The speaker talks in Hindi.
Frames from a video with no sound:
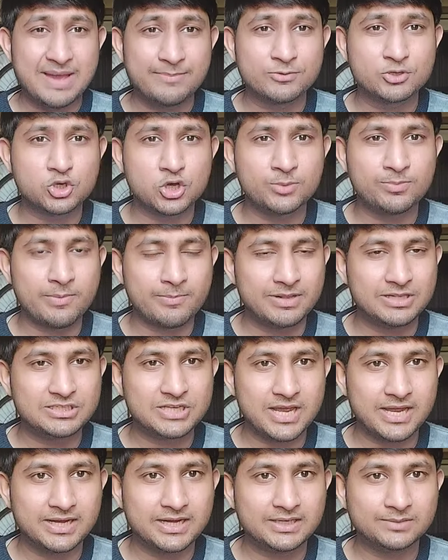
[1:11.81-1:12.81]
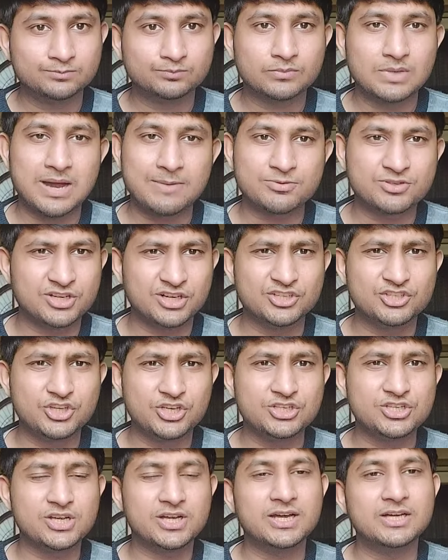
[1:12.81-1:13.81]
अमेजोन पे मिल जाएगा आप सर्च
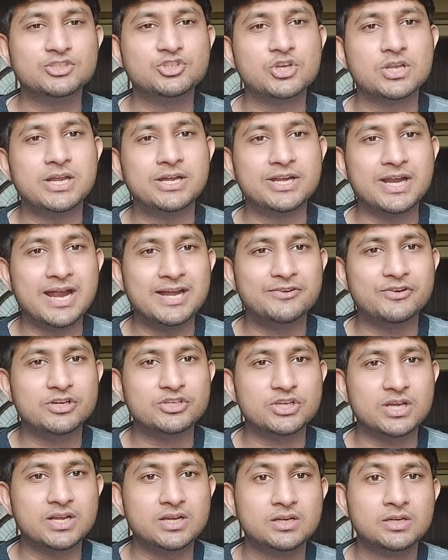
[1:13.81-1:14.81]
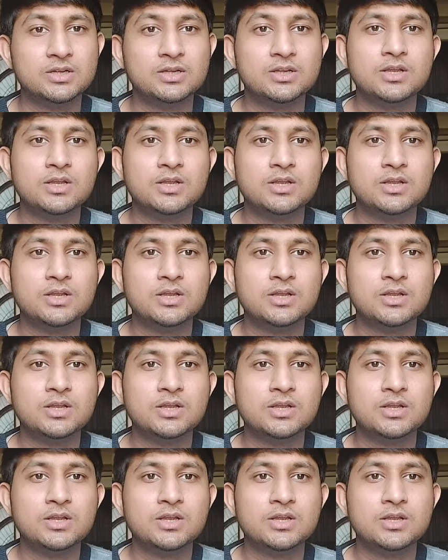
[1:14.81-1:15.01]
कीजिएगा जिलेट हाइड्रोजेल